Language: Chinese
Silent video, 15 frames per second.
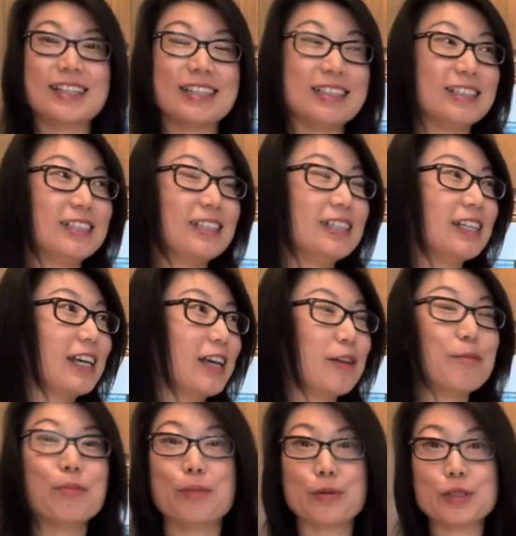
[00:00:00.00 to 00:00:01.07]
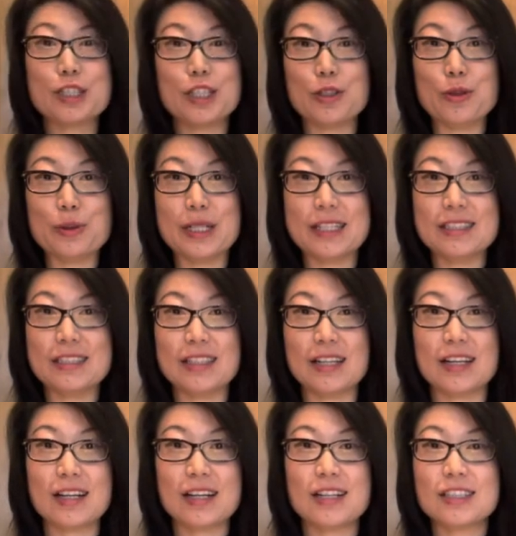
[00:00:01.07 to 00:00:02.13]
今天不是愚人
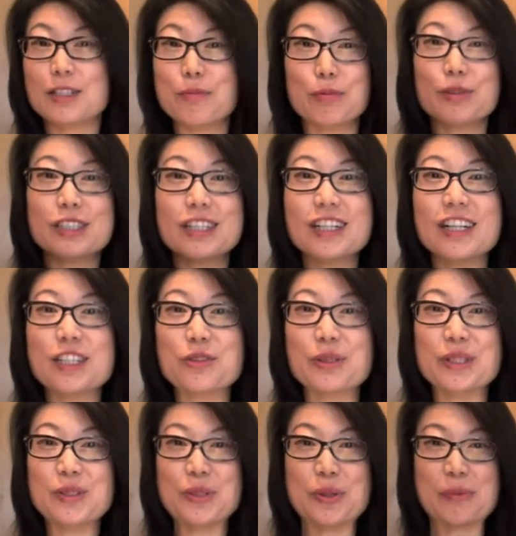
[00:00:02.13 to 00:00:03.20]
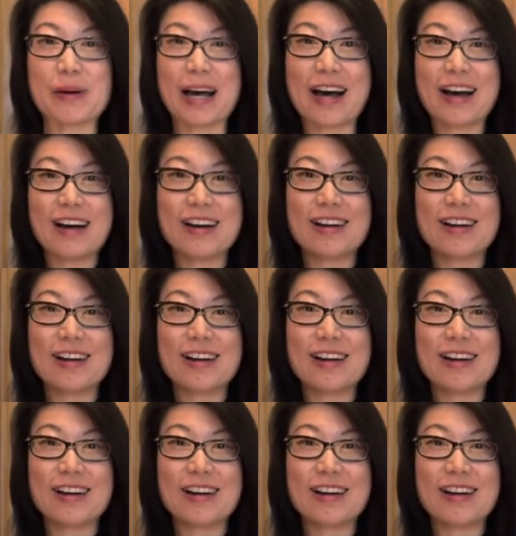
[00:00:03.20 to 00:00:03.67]
节，这不是恶作剧吧？